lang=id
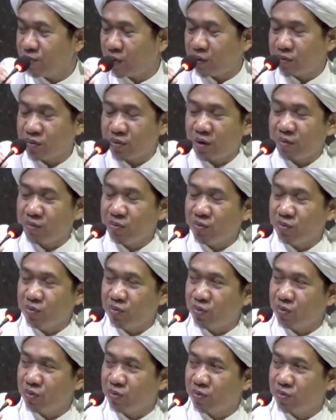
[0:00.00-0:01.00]
Pantang
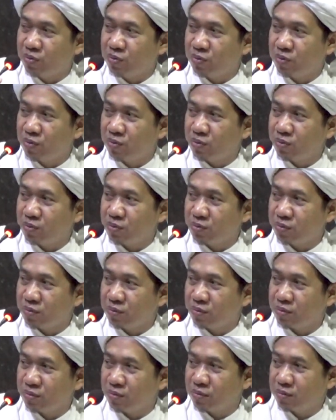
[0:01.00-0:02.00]
mundur.
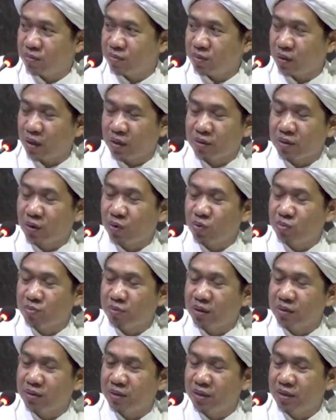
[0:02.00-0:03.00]
Jangan takut
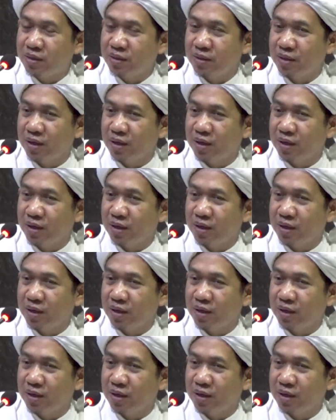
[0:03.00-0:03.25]
mati.